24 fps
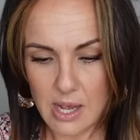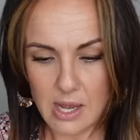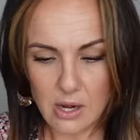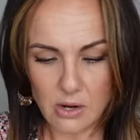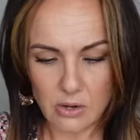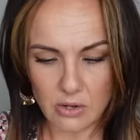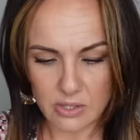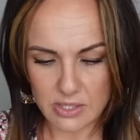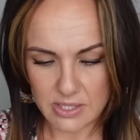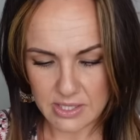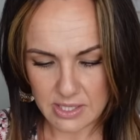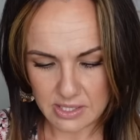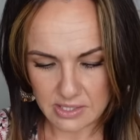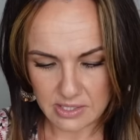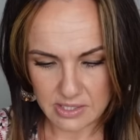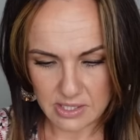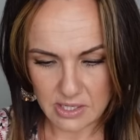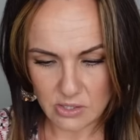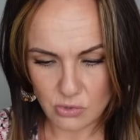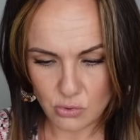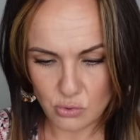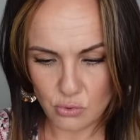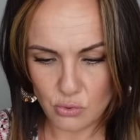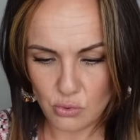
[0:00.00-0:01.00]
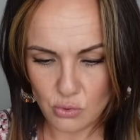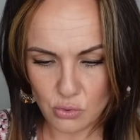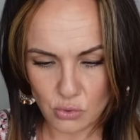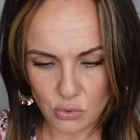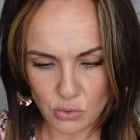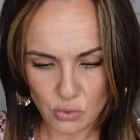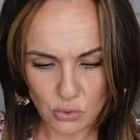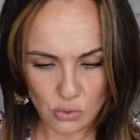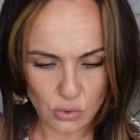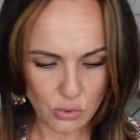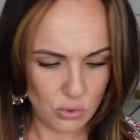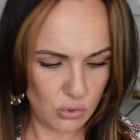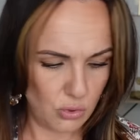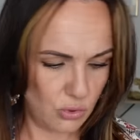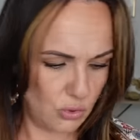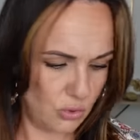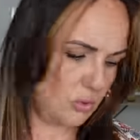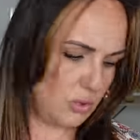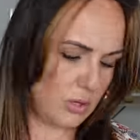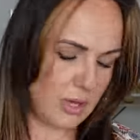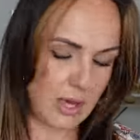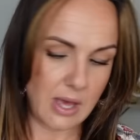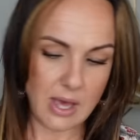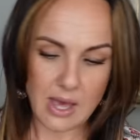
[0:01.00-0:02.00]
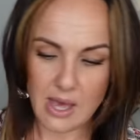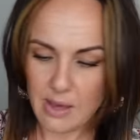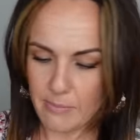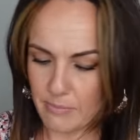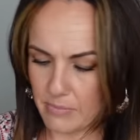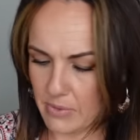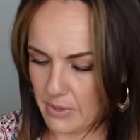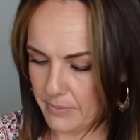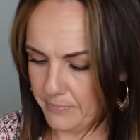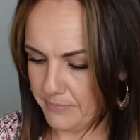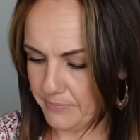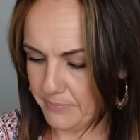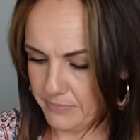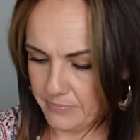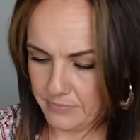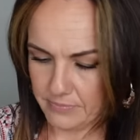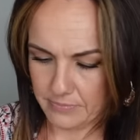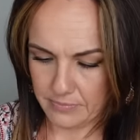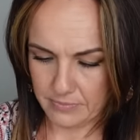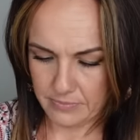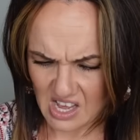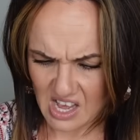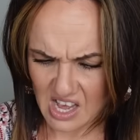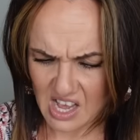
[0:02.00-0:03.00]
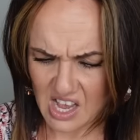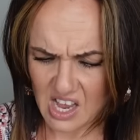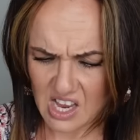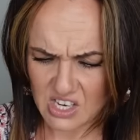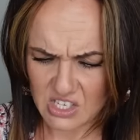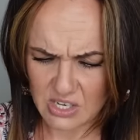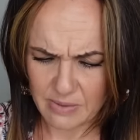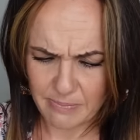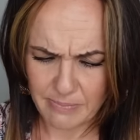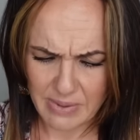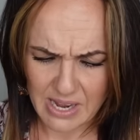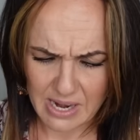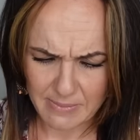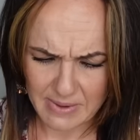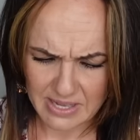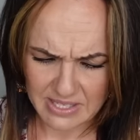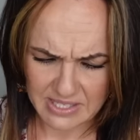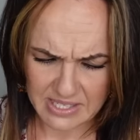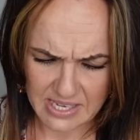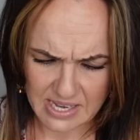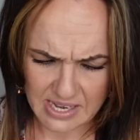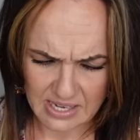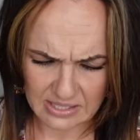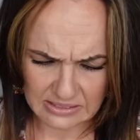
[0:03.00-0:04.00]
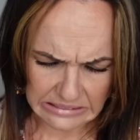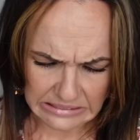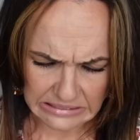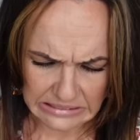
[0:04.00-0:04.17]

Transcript: Alors ça, c'est du M. Ah, j'aime pas la matière.